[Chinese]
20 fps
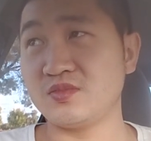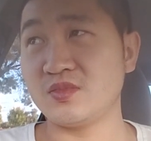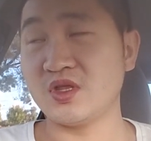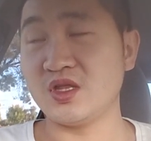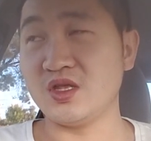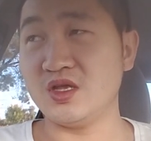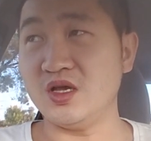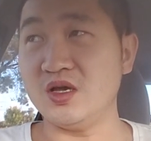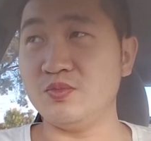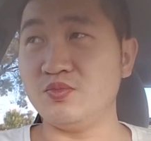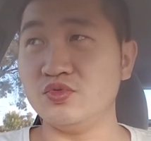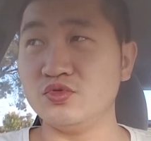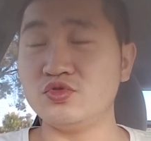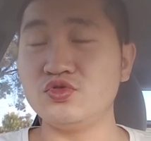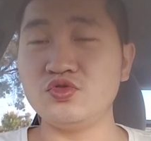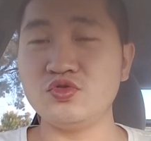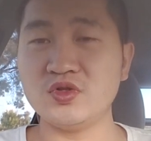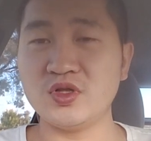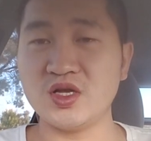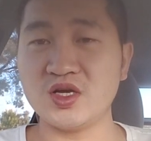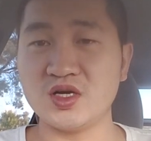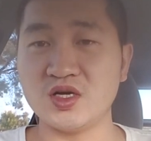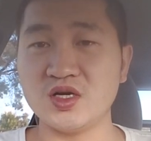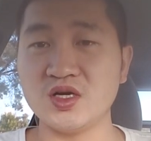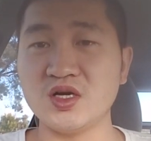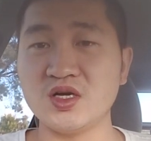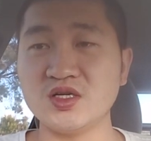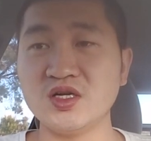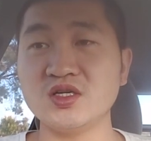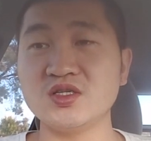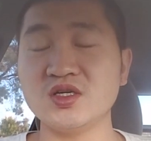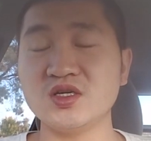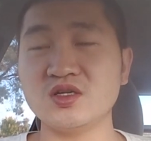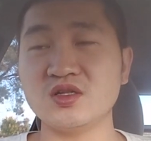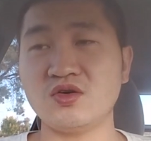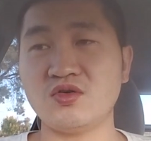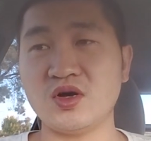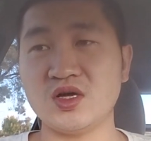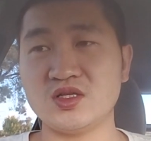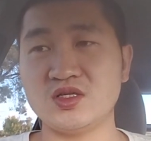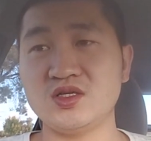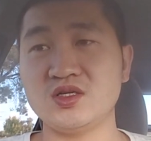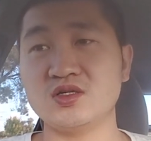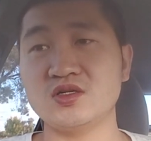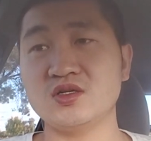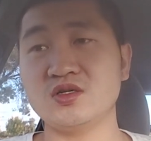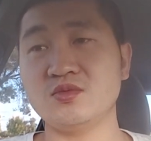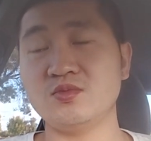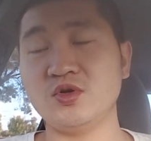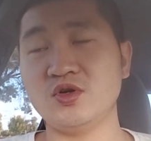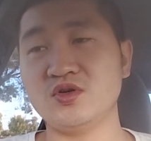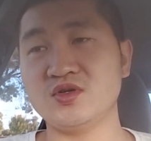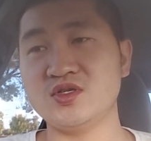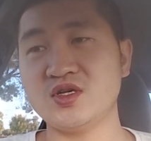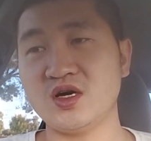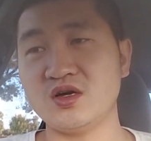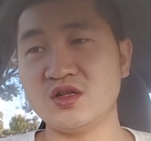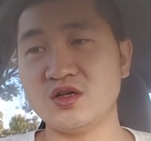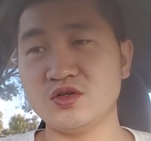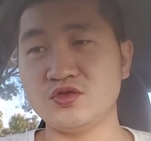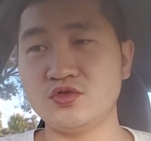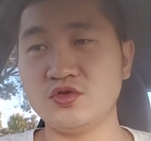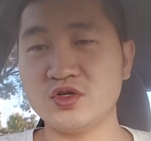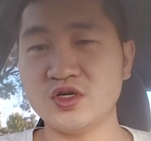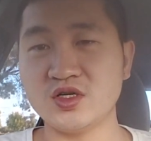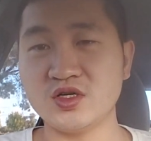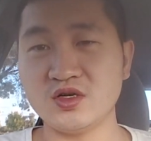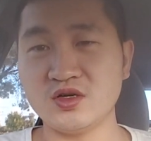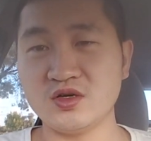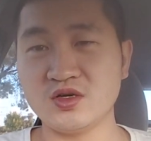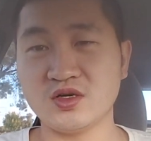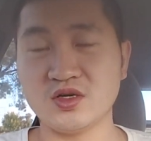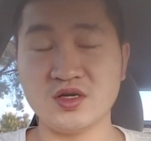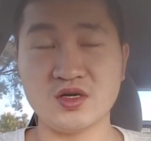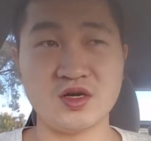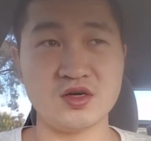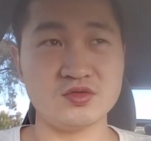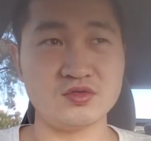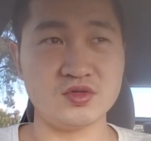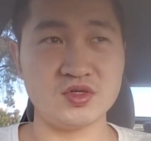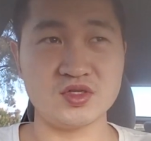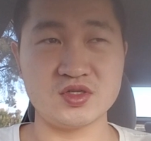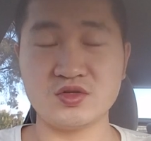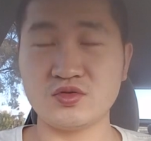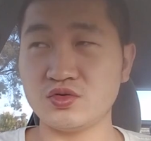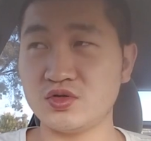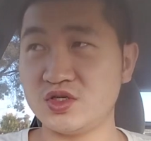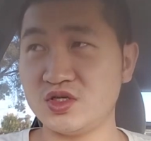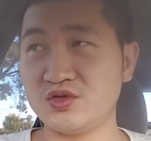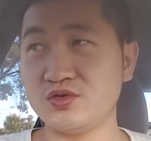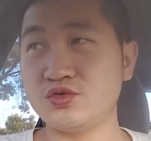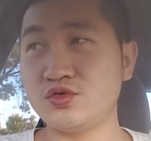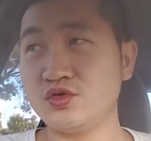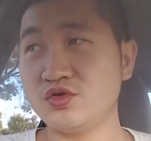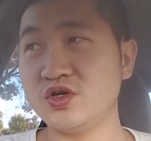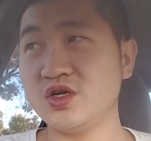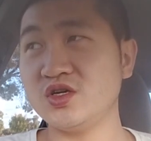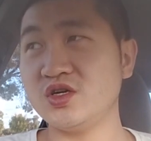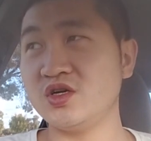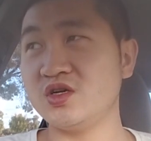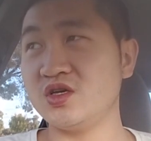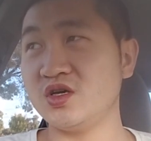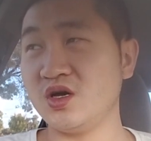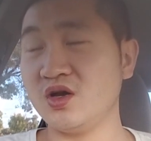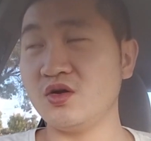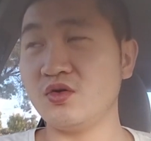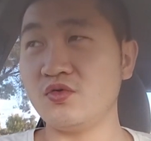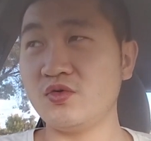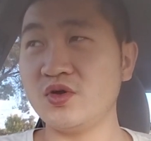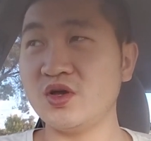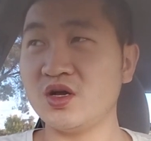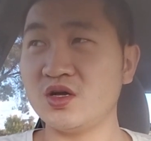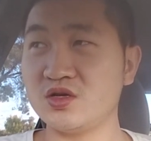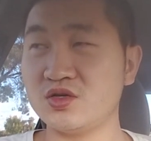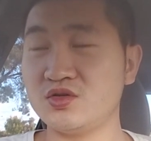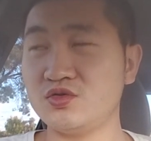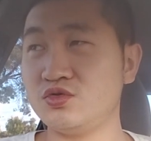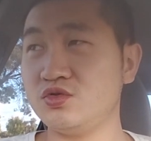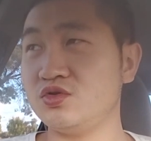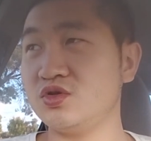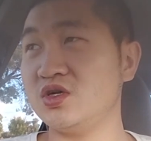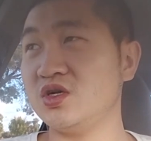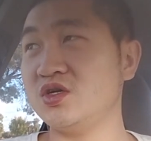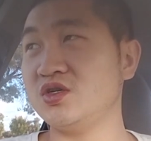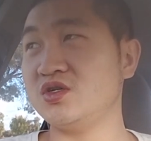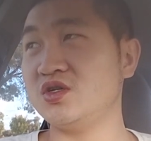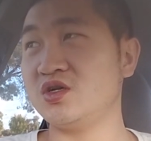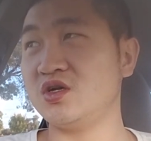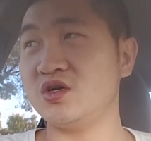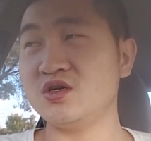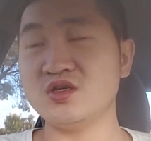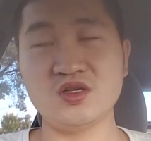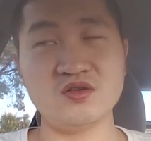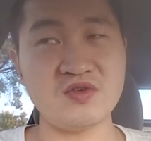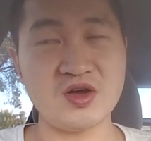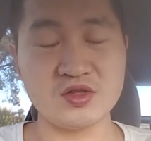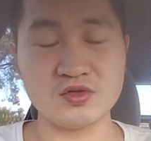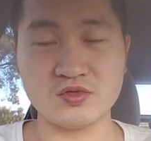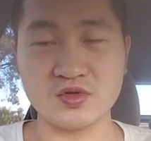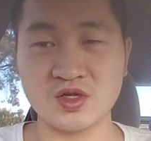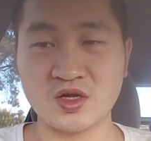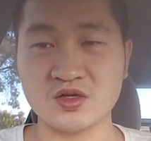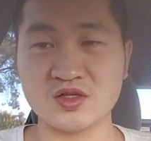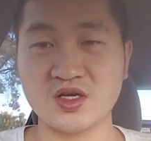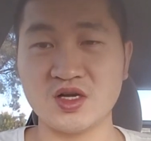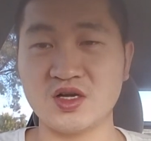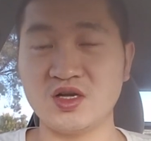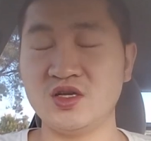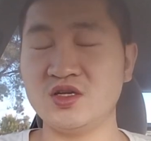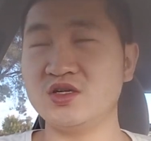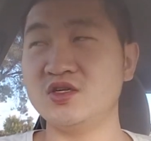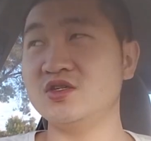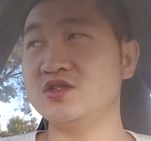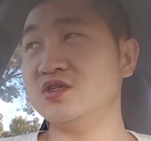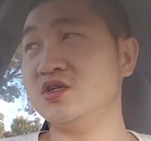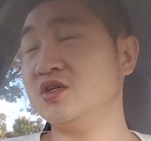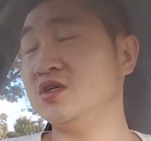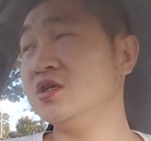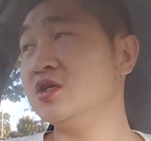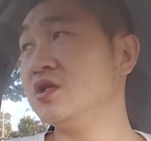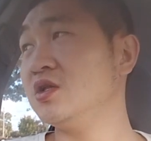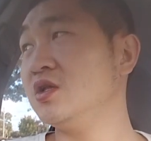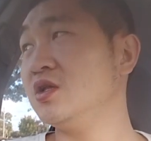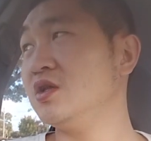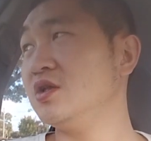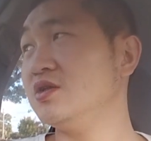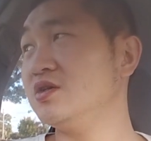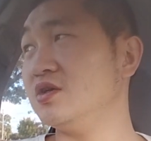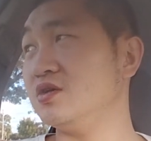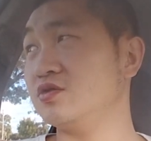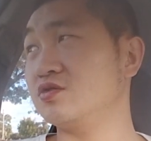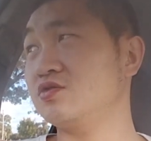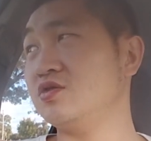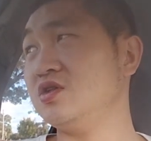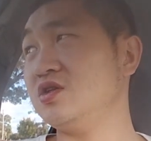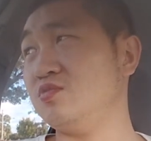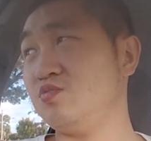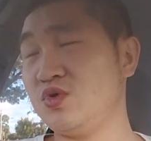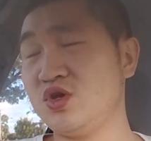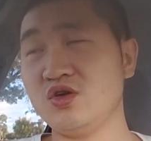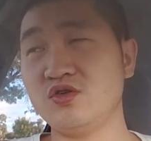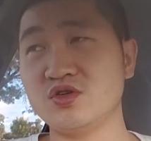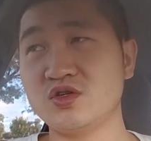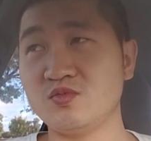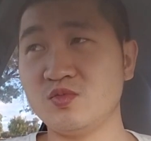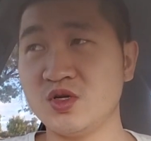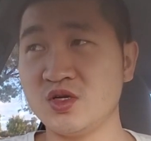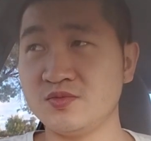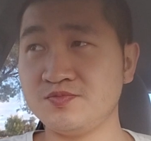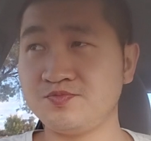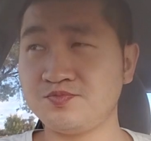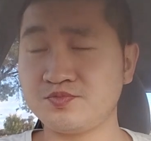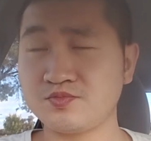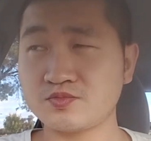你不去那个认证的话，其实是没有效的。去认证可以告诉你，去去认证也很贵啊，去认证要一万多刀才给你认证。也就是说，你没有什么，